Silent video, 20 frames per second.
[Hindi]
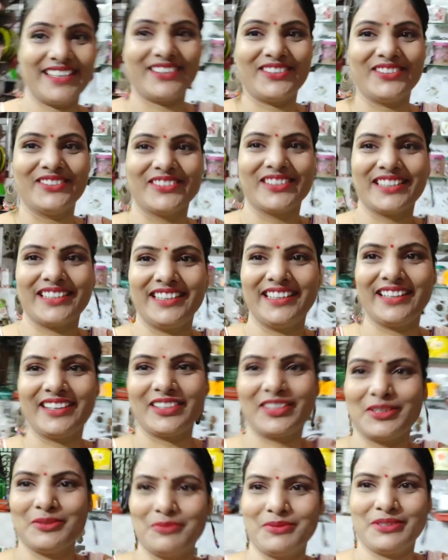का घूंघट नहीं
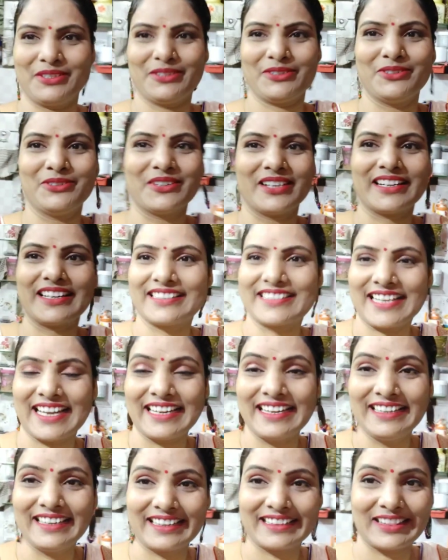करती मुझे घूंघट अच्छा
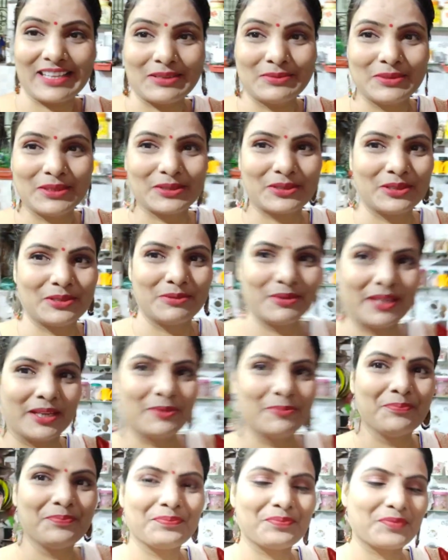नहीं लगता बिल्कुल
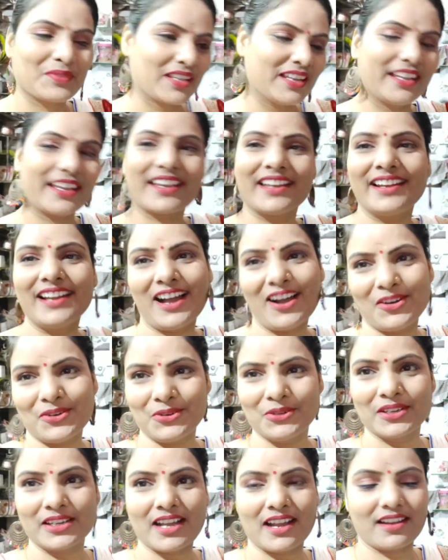भी लेकिन हाँ
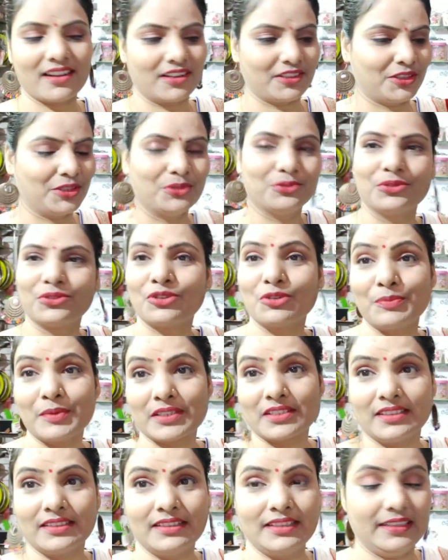उनका करती हूँ उनको
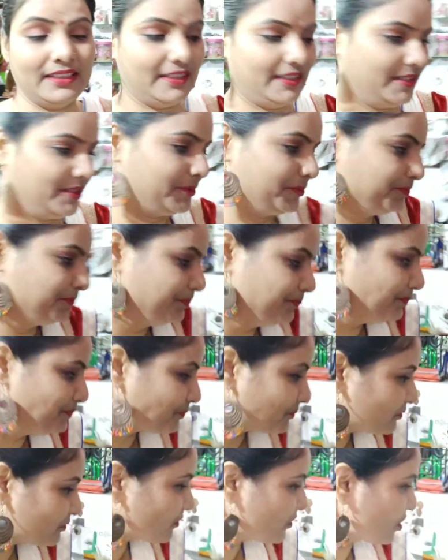पसंद ही नहीं है
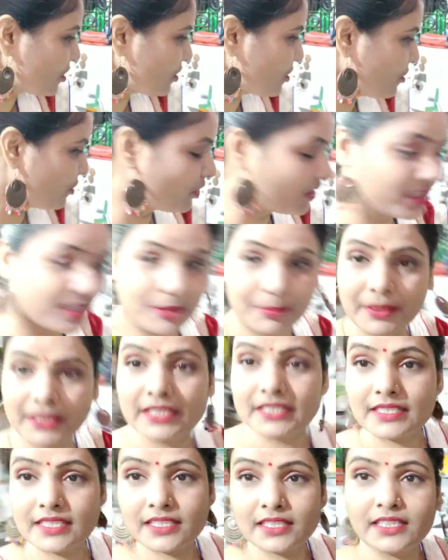और अभी
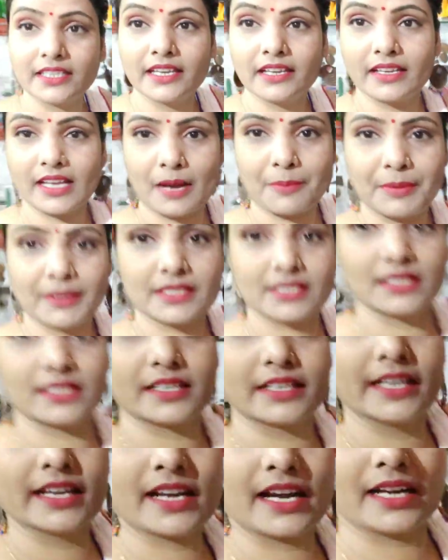इसीलिए यहाँ पर चल
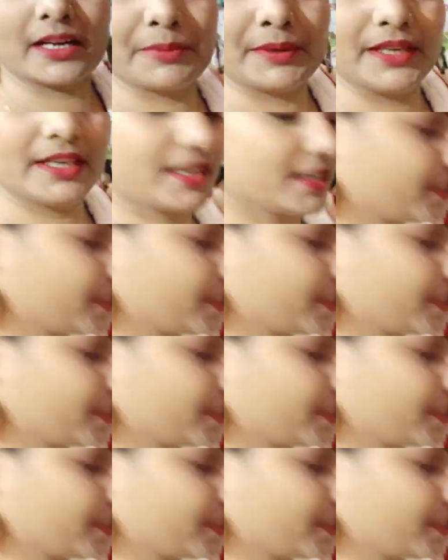रही है खाने पीने